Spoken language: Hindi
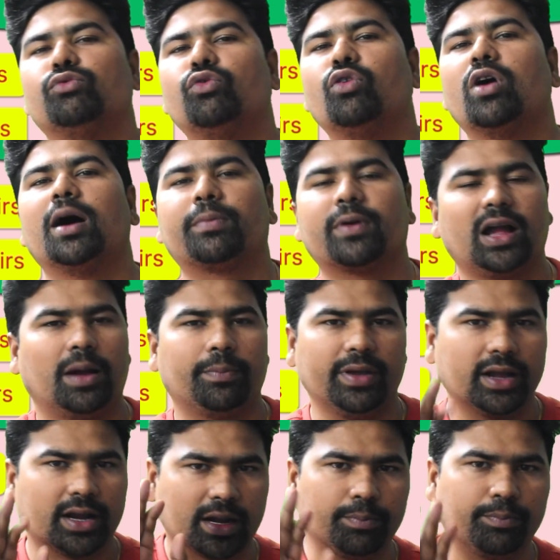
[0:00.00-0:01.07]
वो आपका यहाँ पे
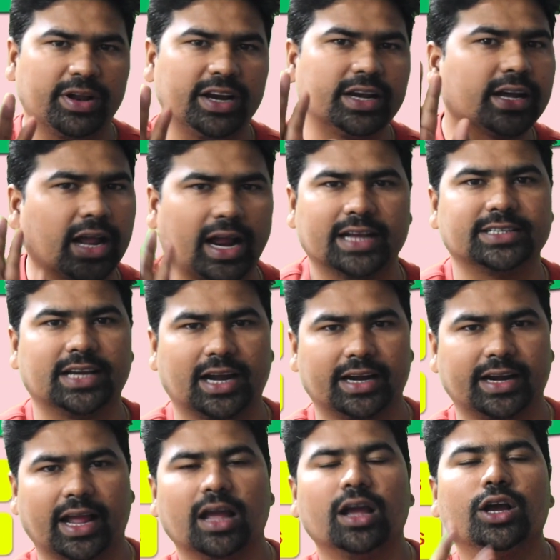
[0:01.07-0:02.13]
कंप्लीट कराया जाएगा
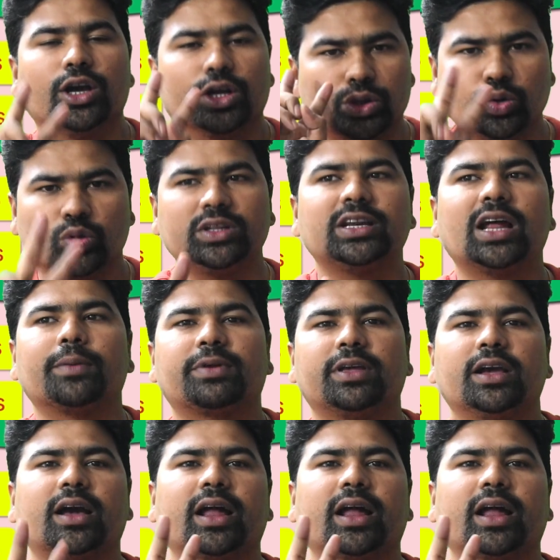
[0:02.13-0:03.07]
ठीक है दो दिन आपकी